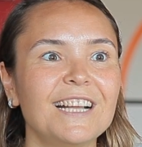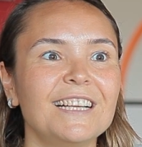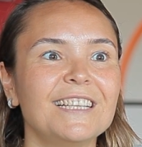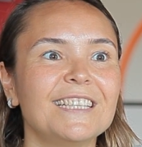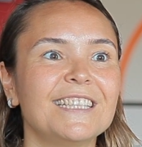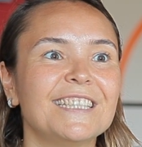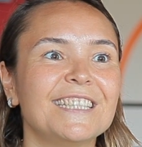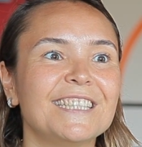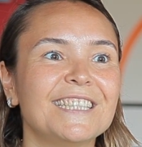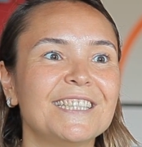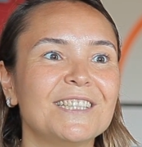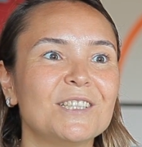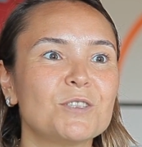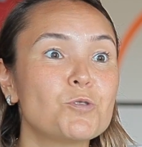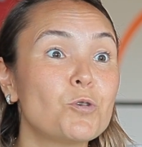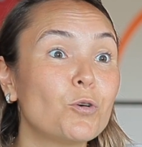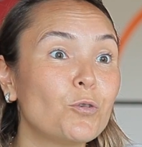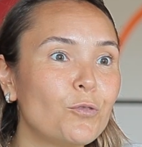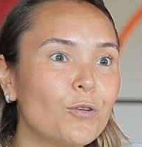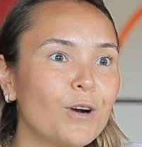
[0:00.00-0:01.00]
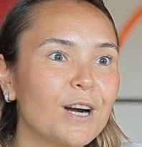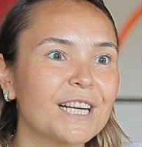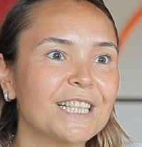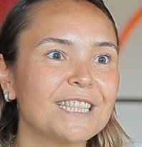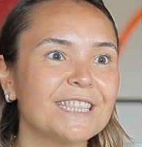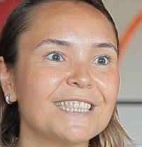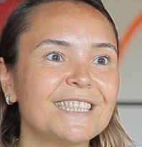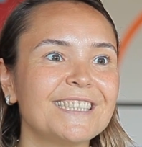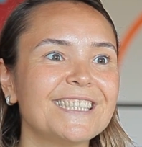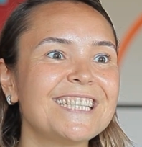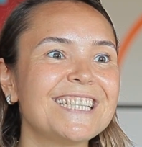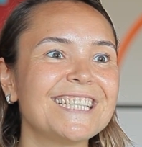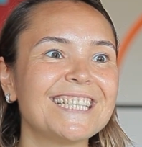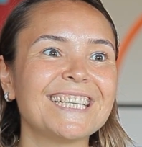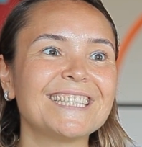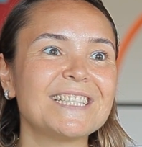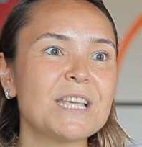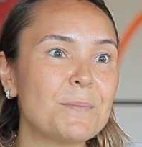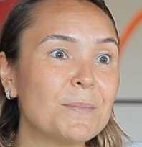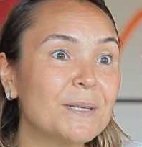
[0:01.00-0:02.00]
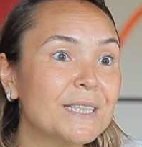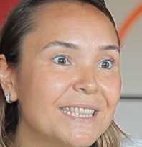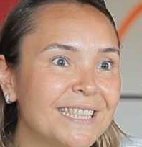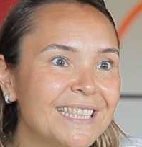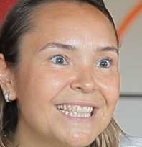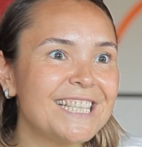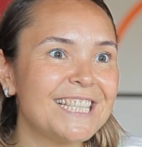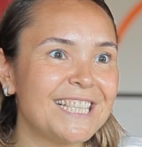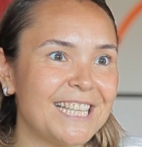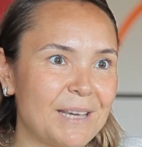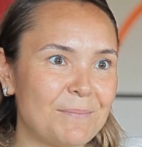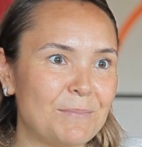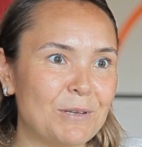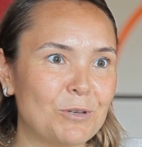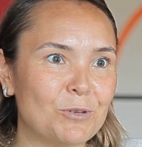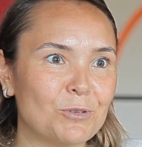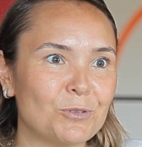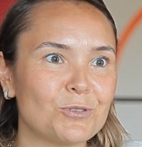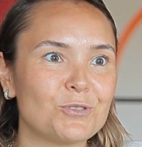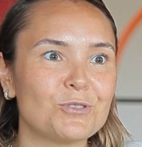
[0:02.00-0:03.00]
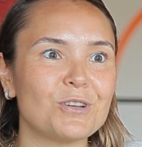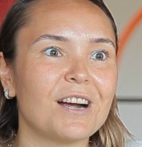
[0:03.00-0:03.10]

e, çok farklı işte temaları işleyebiliyoruz.